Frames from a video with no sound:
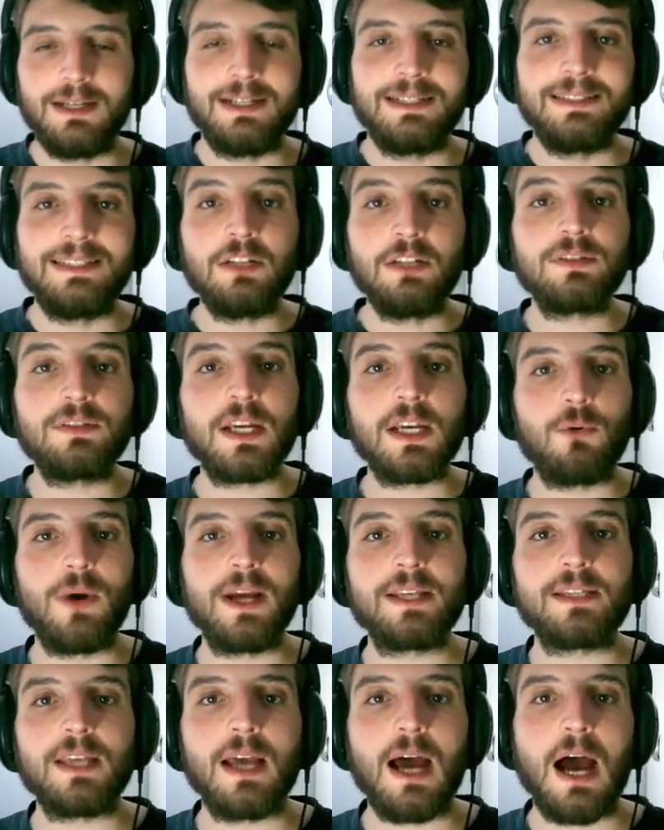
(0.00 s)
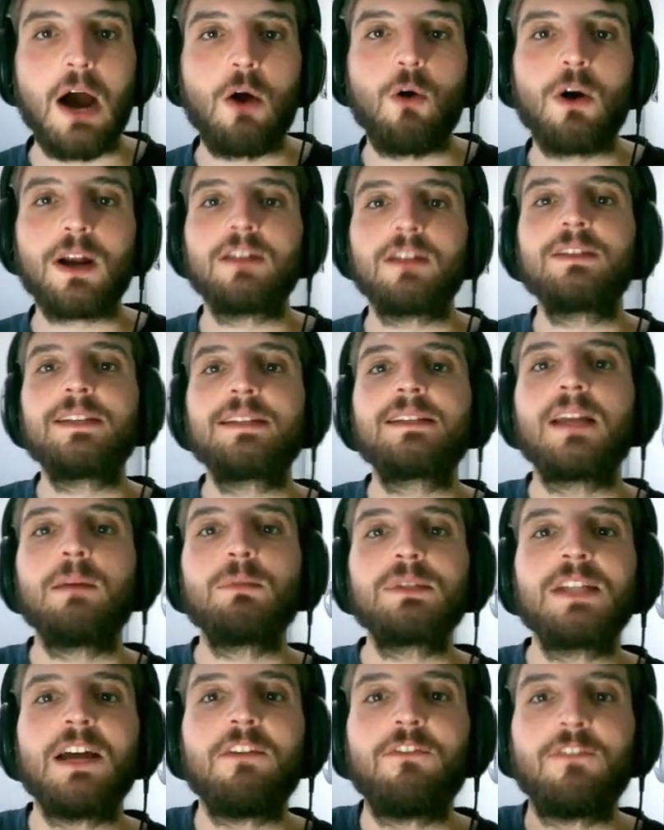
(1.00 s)
Dando sequência, agora nós
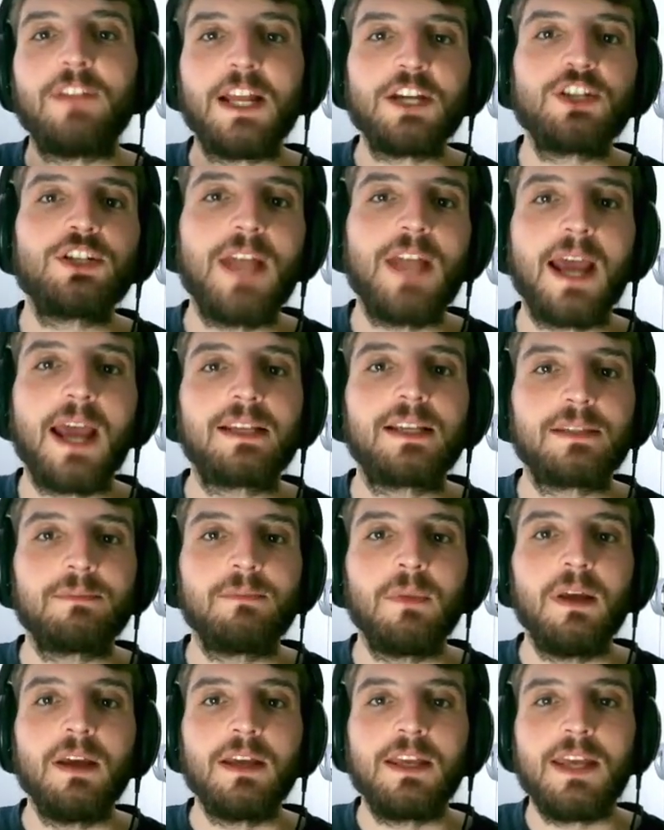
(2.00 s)
estamos na FlashDex,